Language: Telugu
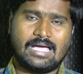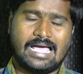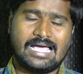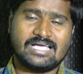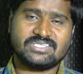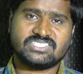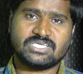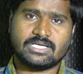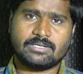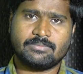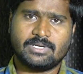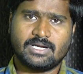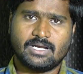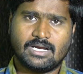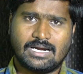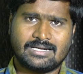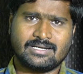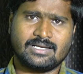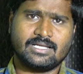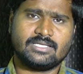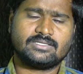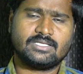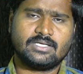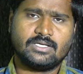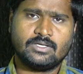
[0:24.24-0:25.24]
ఆశ్చర్యమైన
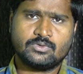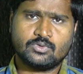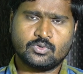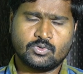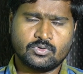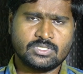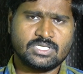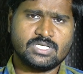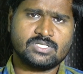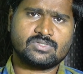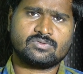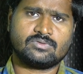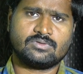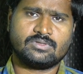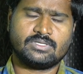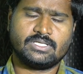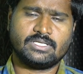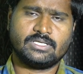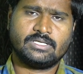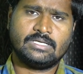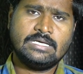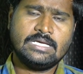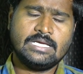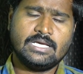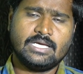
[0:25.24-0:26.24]
ఘటన అయితే చోటు
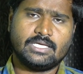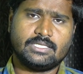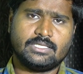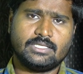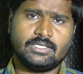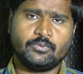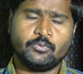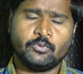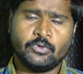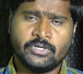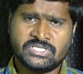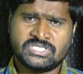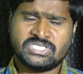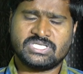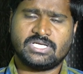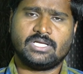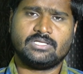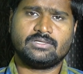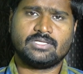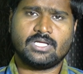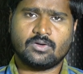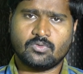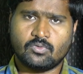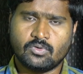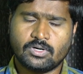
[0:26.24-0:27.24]
చేసుకుంది ఇది
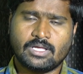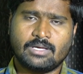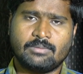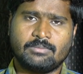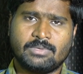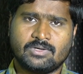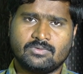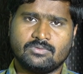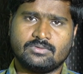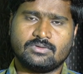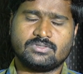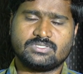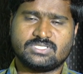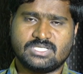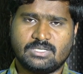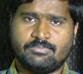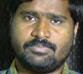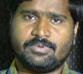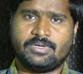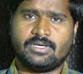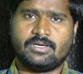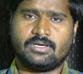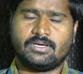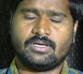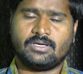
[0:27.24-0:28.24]
ఊహించలేదని కూడా మనం
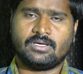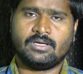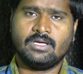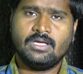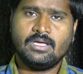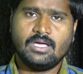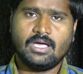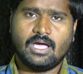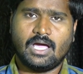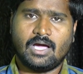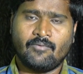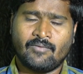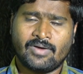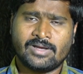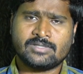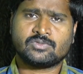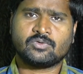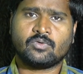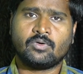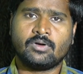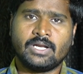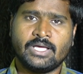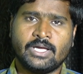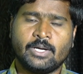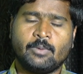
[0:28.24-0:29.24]
చెప్పే
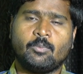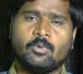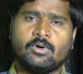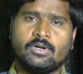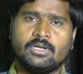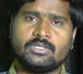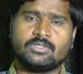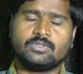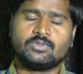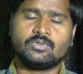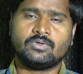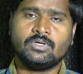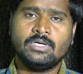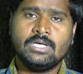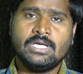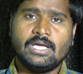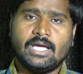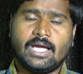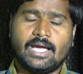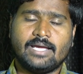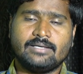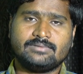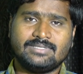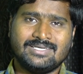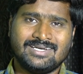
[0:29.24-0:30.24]
అవకాశం కూడా లేకపోలేదు
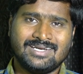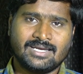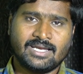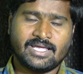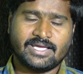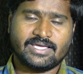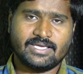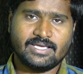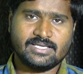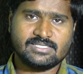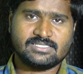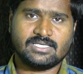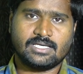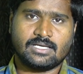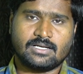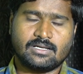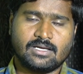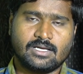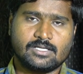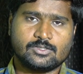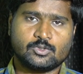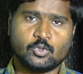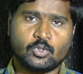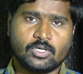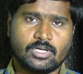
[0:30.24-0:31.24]
అయితే నిన్న కేసీఆర్
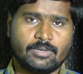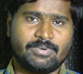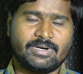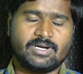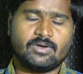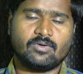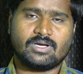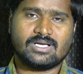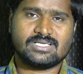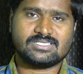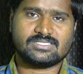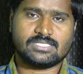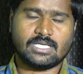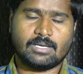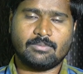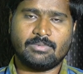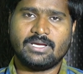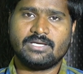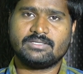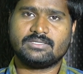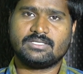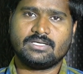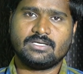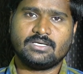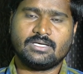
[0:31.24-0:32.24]
సూర్యాపేట ఒక సభ
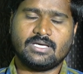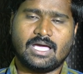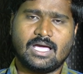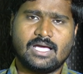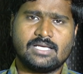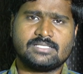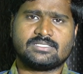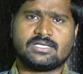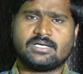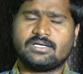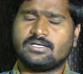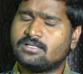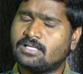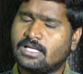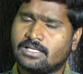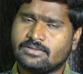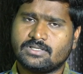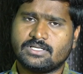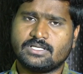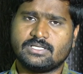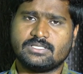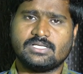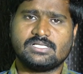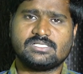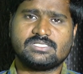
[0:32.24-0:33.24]
అయితే హాజరైతే
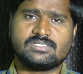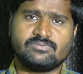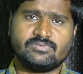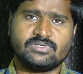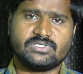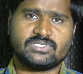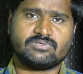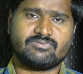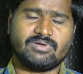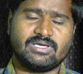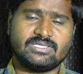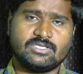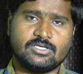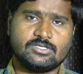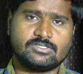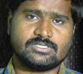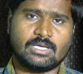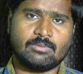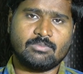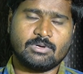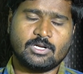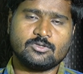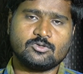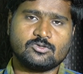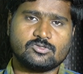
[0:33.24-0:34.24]
అందరికీ తెలిసిన విషయం అయితే ఈ
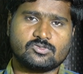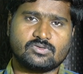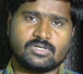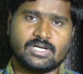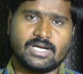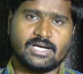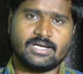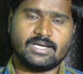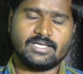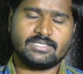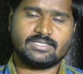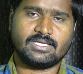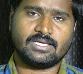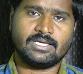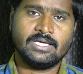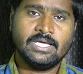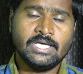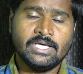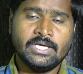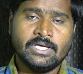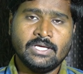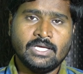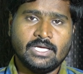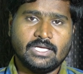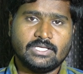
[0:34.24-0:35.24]
సభలో చూసుకున్నట్లయితే
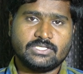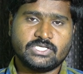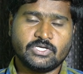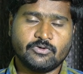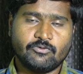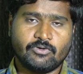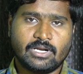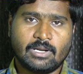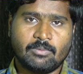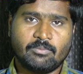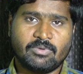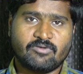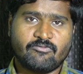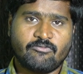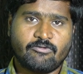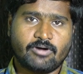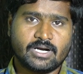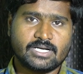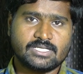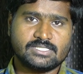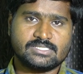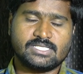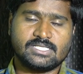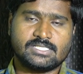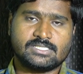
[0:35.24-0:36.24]
జీవో నెంబర్
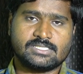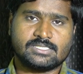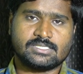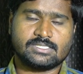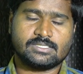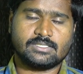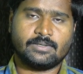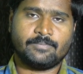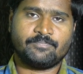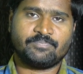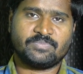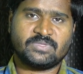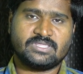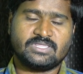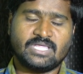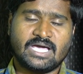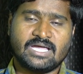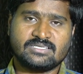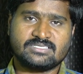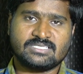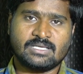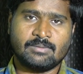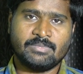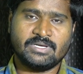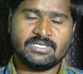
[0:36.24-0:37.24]
ఫార్టీ సిక్స్
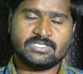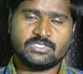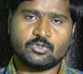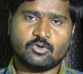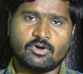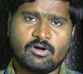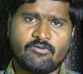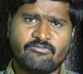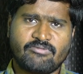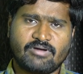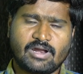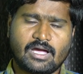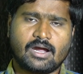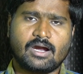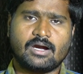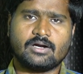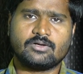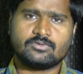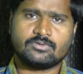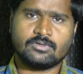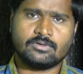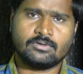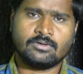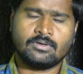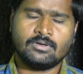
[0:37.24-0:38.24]
దానికి సంబంధించి ఒక
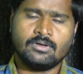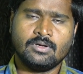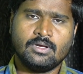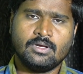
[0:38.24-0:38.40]
ఫ్లకార్డ్తో